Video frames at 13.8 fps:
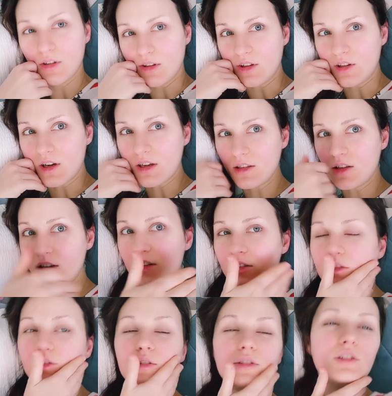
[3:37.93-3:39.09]
Я не
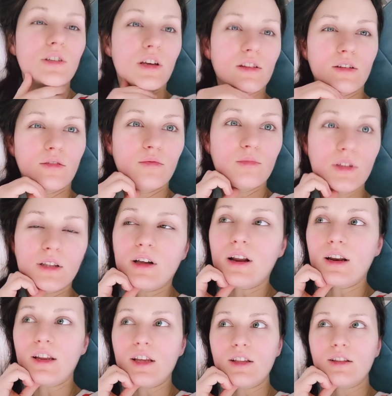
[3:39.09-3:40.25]
ела сегодня ни одного
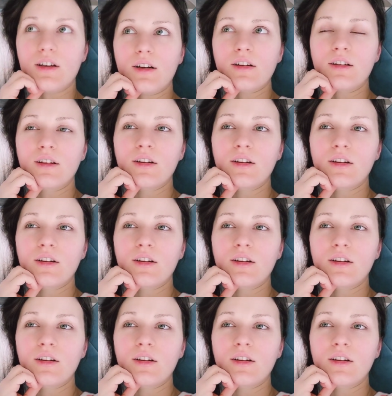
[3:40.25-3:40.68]
мандарина.